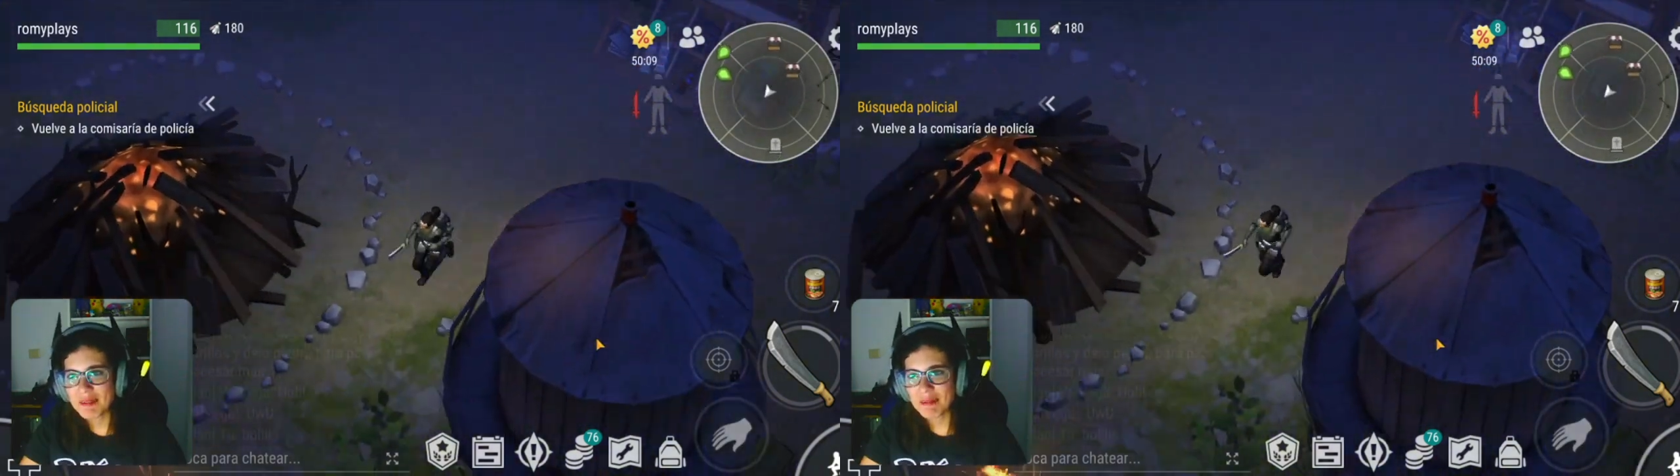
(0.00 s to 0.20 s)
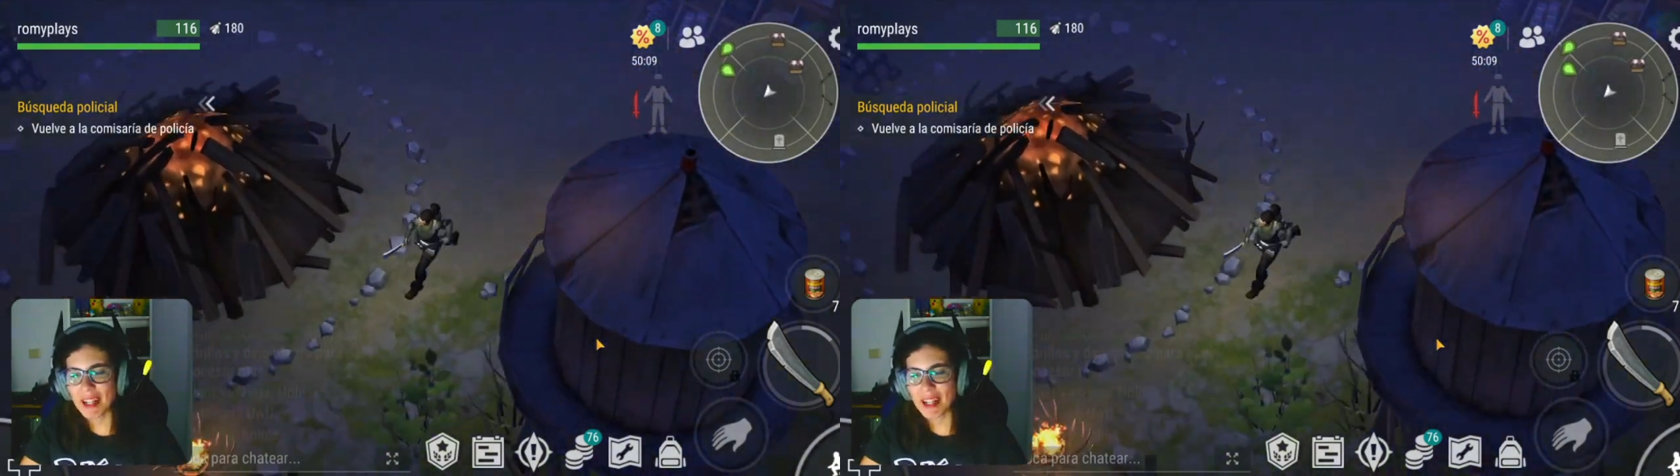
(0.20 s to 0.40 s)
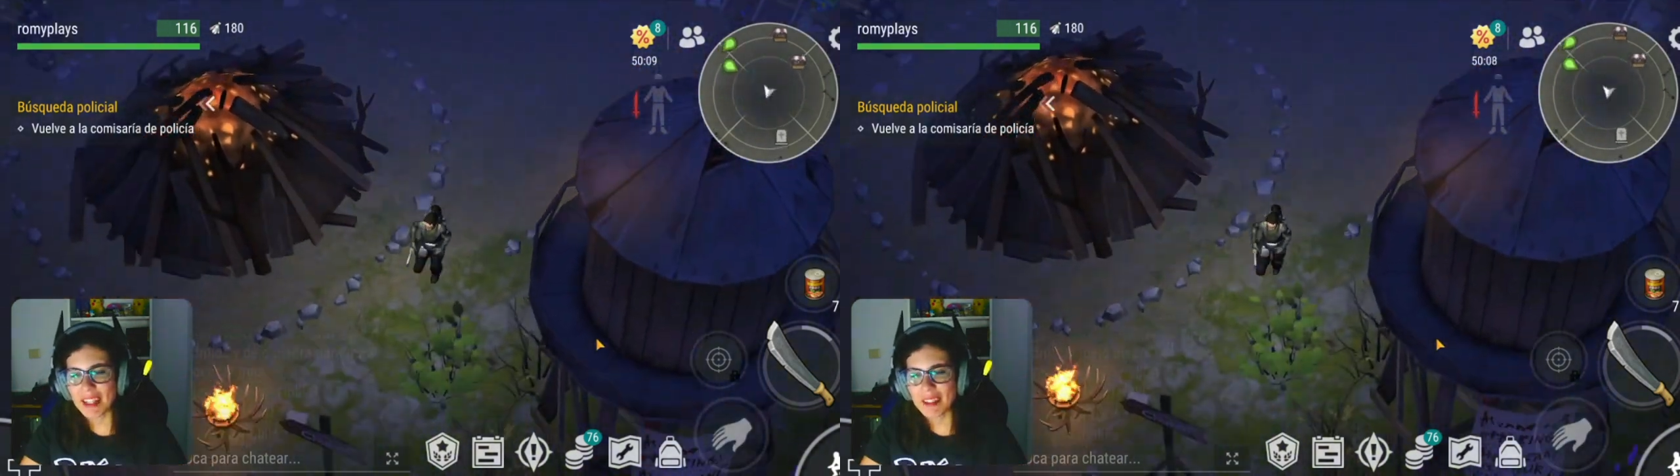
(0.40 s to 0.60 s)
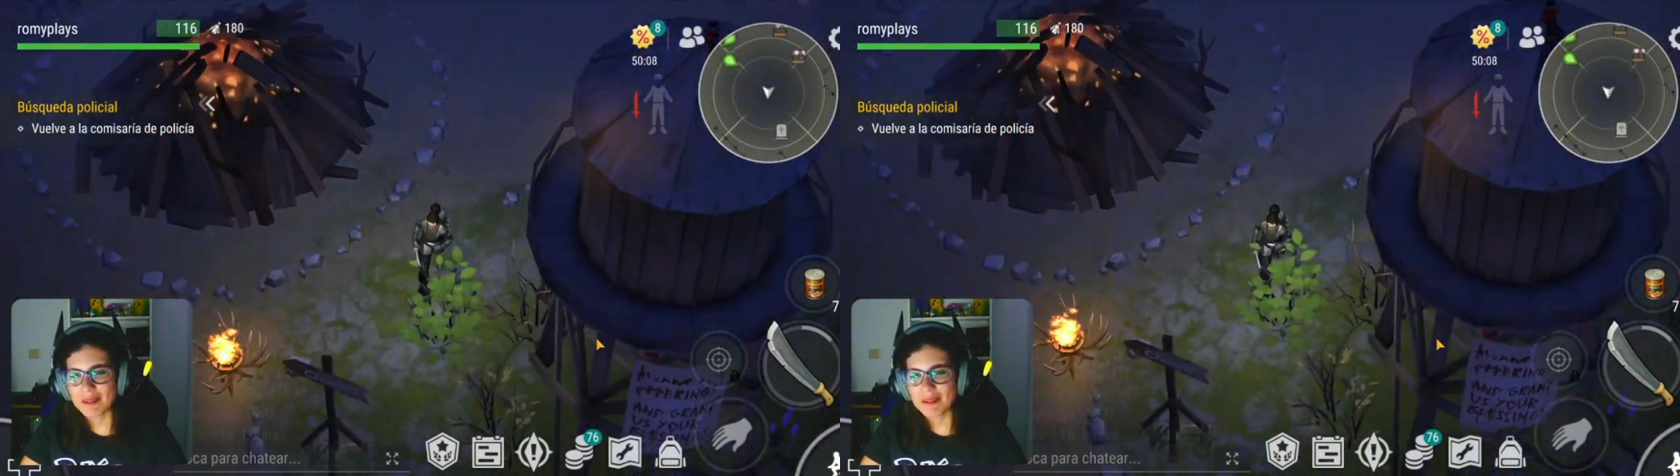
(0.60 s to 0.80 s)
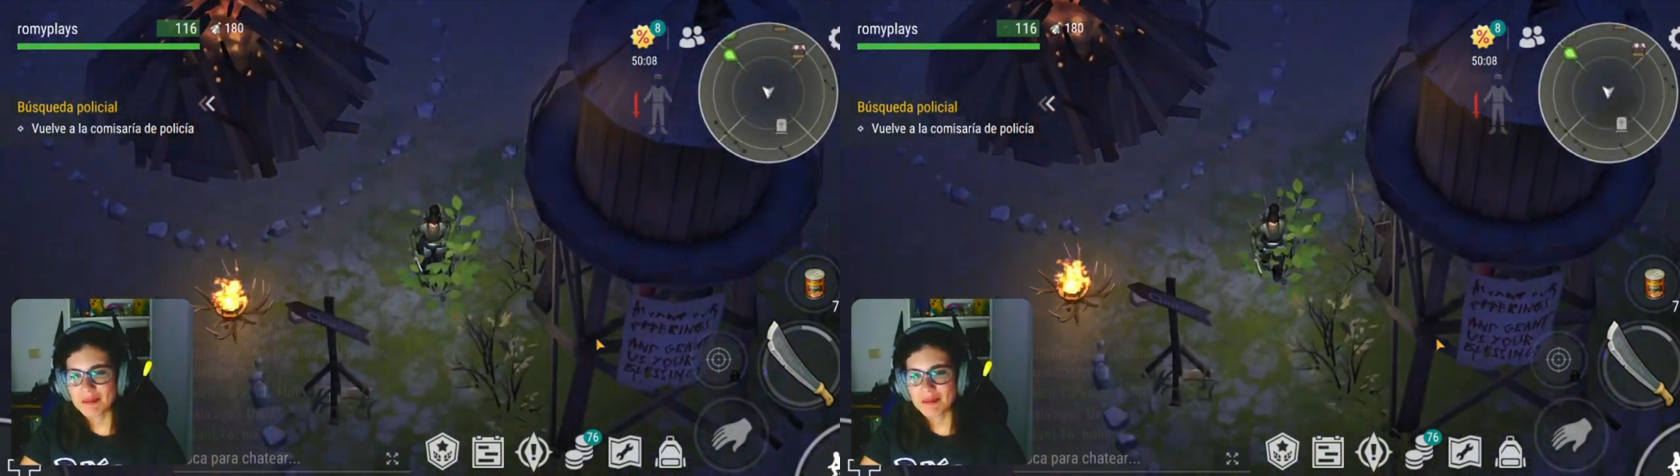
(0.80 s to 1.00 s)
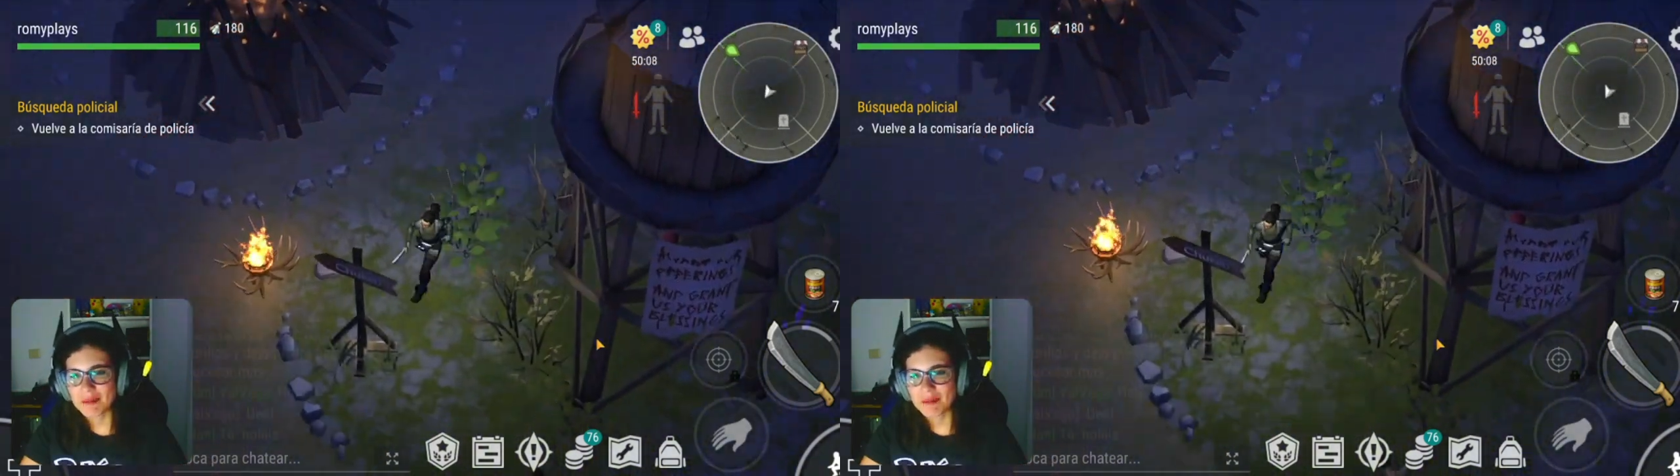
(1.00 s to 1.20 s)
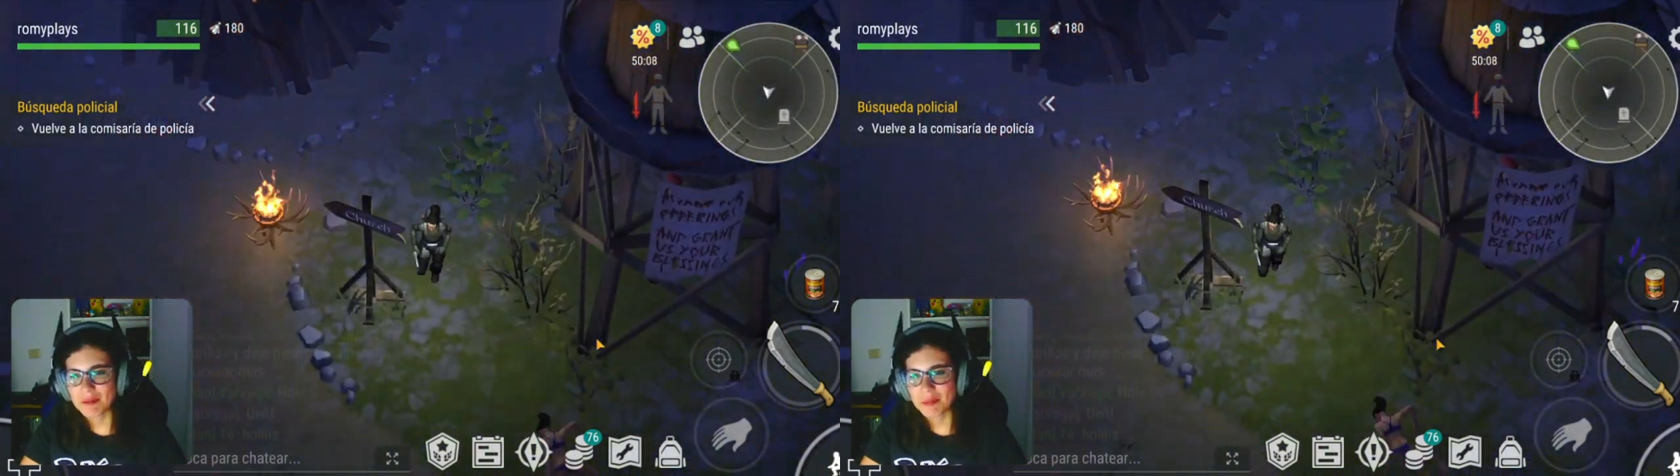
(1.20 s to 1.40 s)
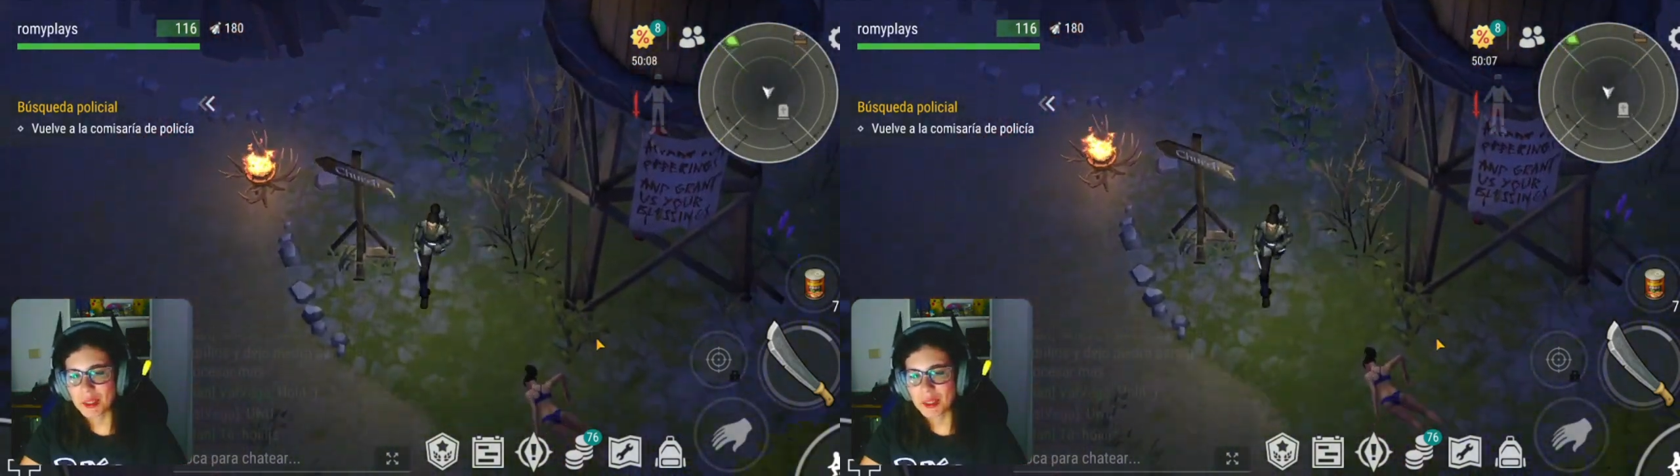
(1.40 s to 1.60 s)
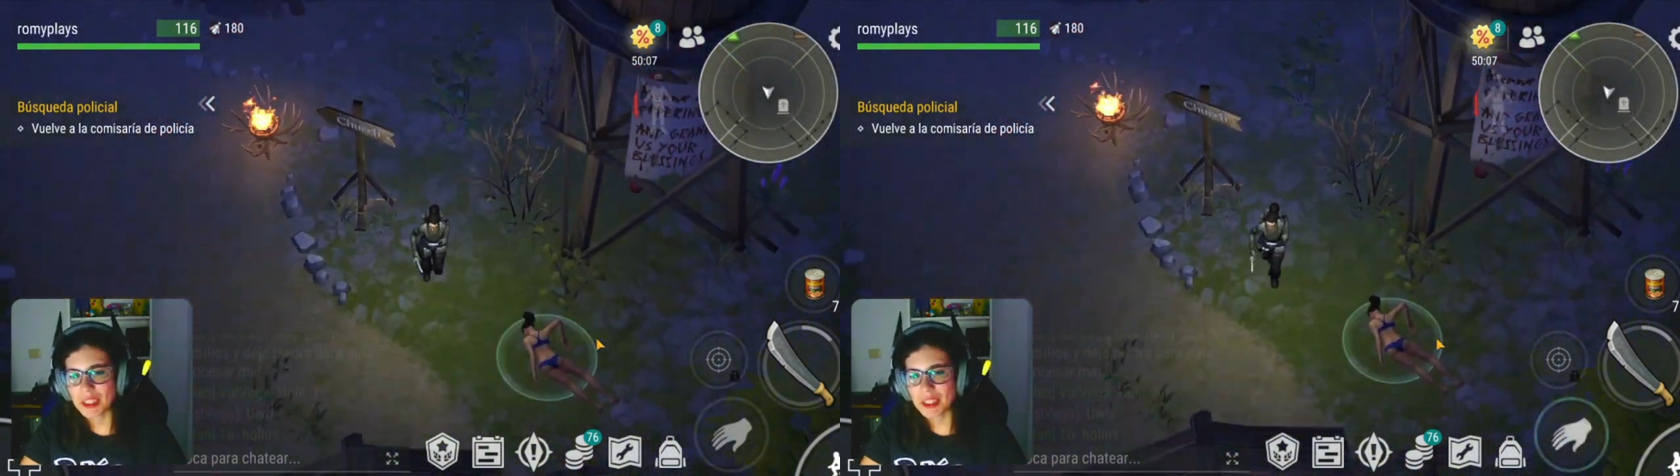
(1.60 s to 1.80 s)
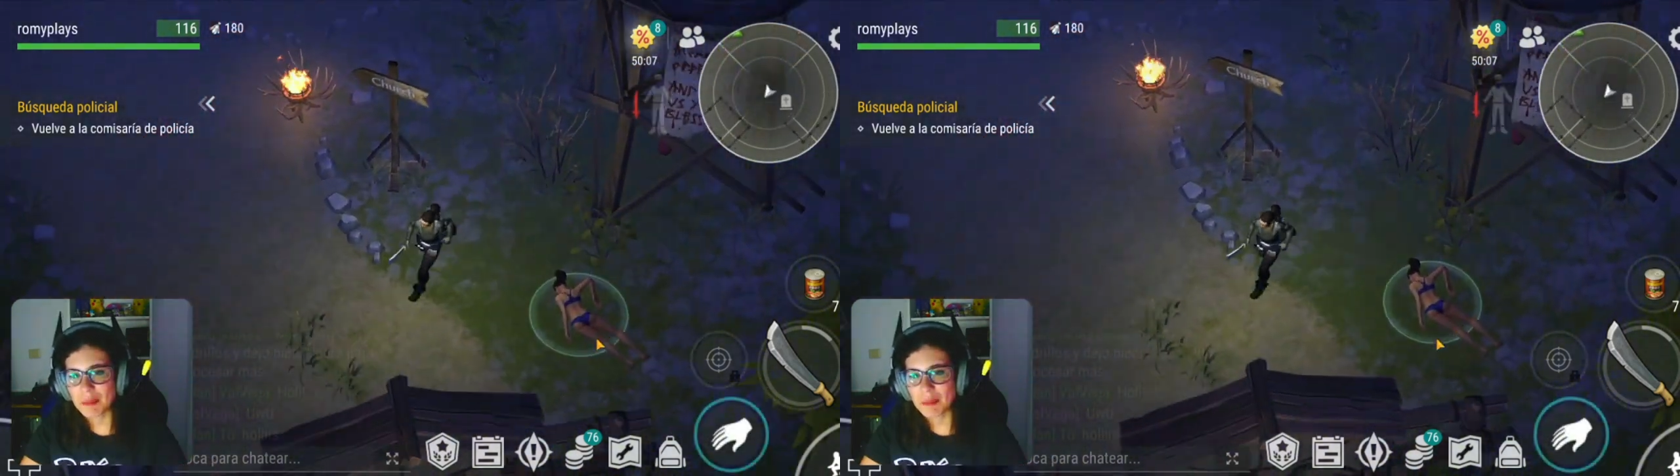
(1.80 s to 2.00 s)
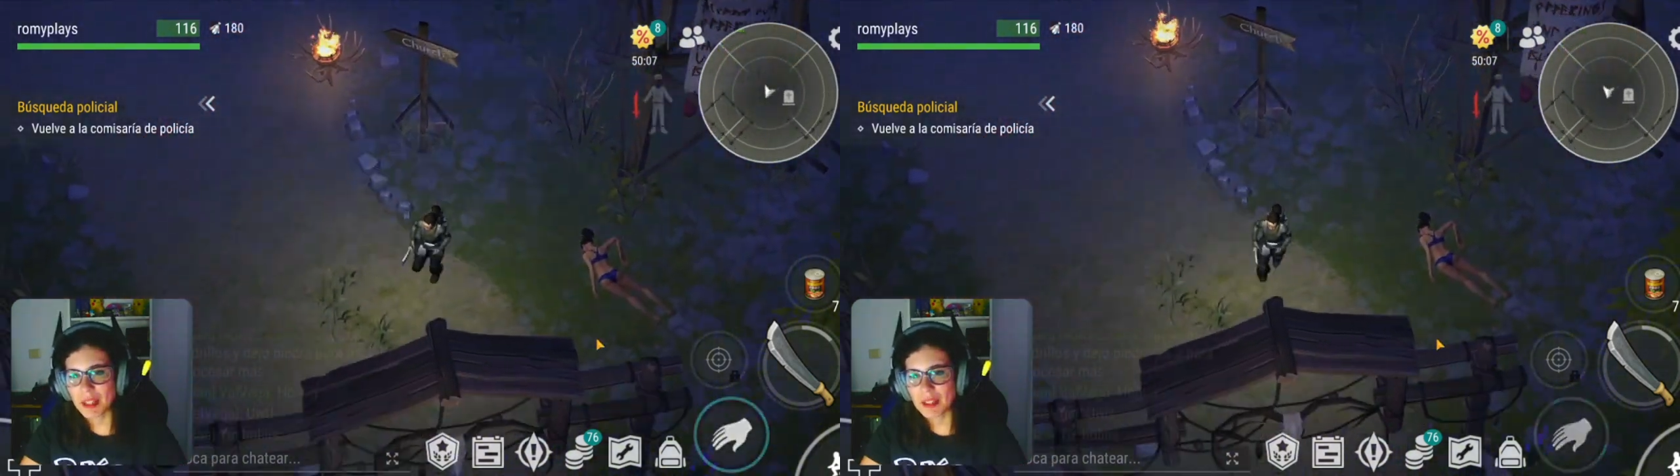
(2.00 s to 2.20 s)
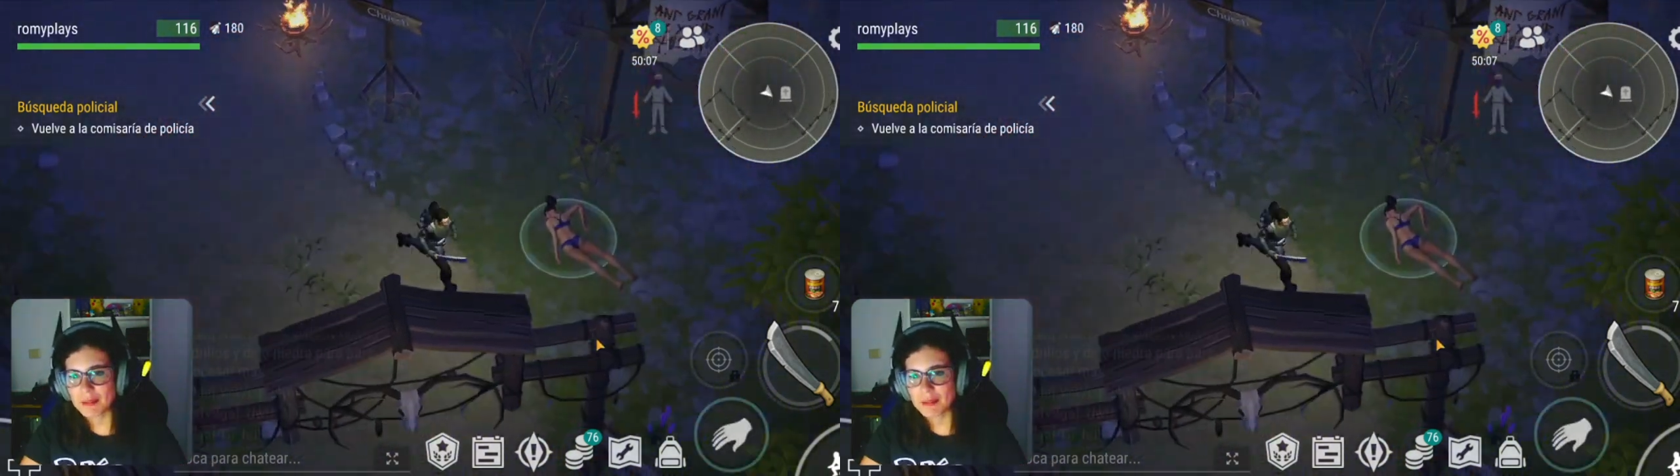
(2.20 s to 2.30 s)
Vale, pues ni tan mal.